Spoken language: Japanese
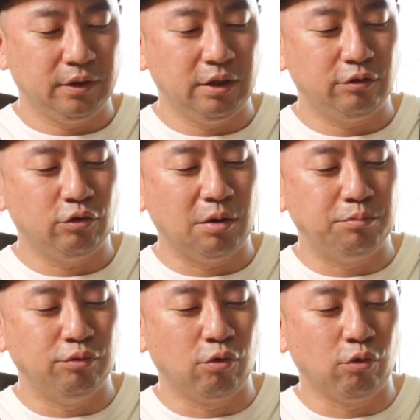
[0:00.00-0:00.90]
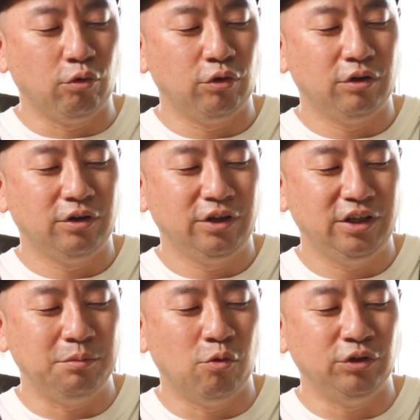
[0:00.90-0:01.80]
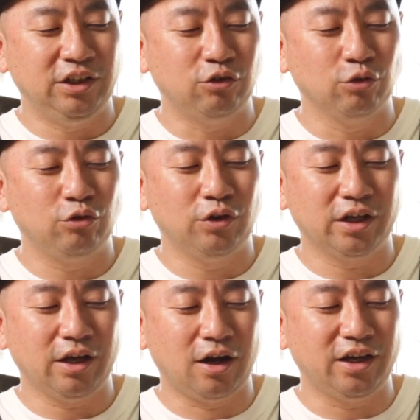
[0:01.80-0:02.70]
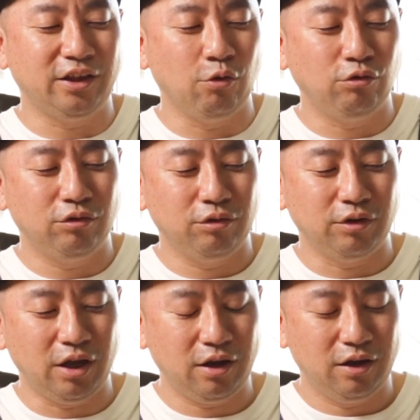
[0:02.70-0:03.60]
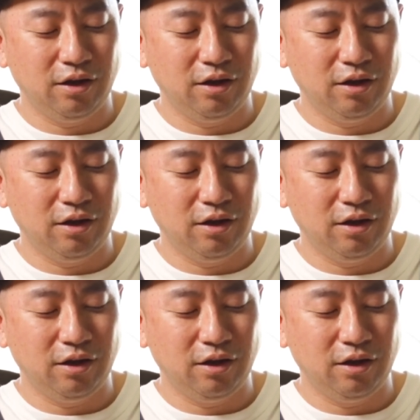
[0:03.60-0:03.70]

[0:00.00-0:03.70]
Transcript: でストラップをこの紐にちょっとだけかけておくというね